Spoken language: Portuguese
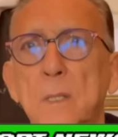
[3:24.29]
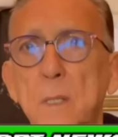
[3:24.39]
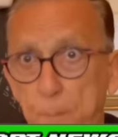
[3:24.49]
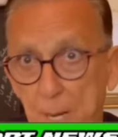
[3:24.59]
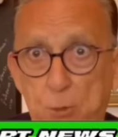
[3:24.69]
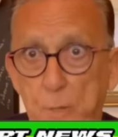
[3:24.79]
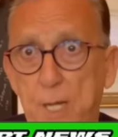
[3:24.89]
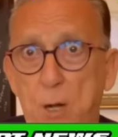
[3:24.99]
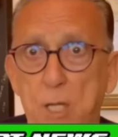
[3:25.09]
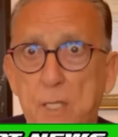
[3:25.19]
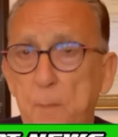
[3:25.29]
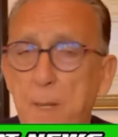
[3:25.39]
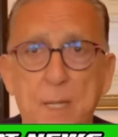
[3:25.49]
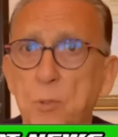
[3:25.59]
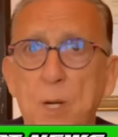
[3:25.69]
Empate ou derrota para o
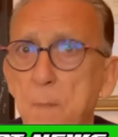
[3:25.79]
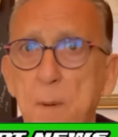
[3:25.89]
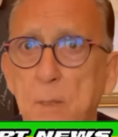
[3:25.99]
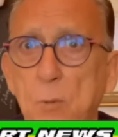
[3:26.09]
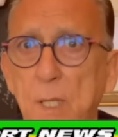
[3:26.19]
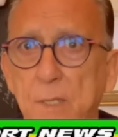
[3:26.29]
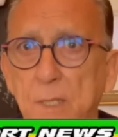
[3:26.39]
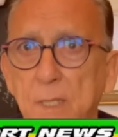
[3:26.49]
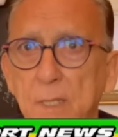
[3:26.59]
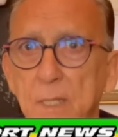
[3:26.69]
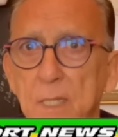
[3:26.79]
Brasil era a mesma coisa.